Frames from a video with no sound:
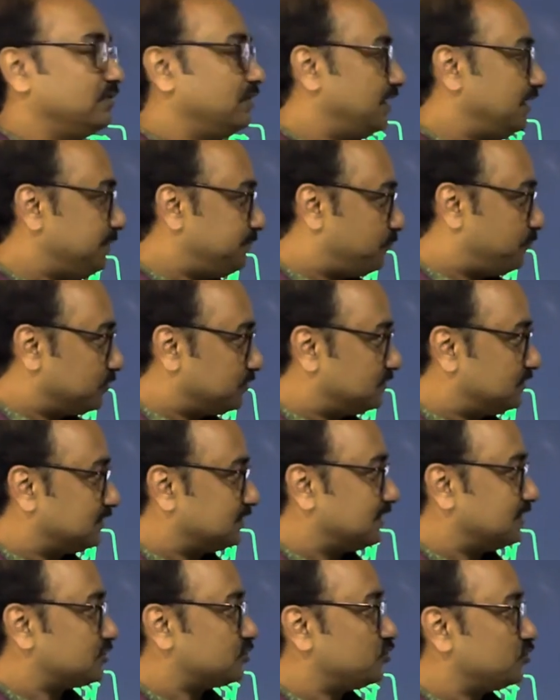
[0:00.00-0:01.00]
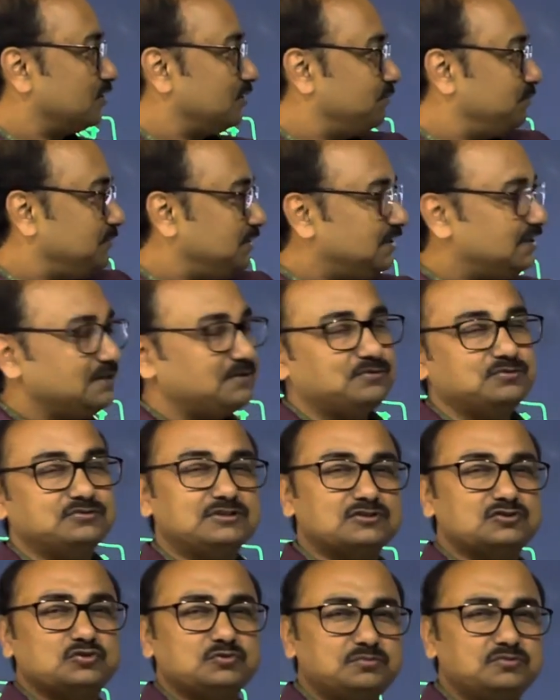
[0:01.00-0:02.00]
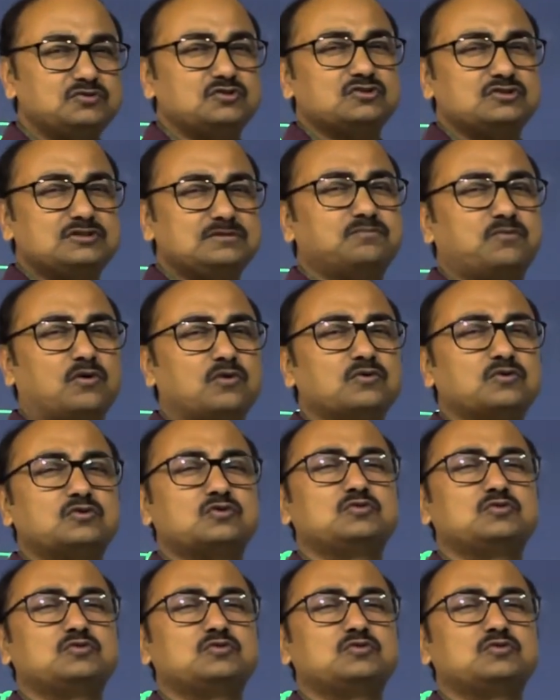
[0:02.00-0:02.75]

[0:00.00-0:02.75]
এই প্রত্যেকটার সঙ্গে মিল খুঁজে তুমি যদি পড়ো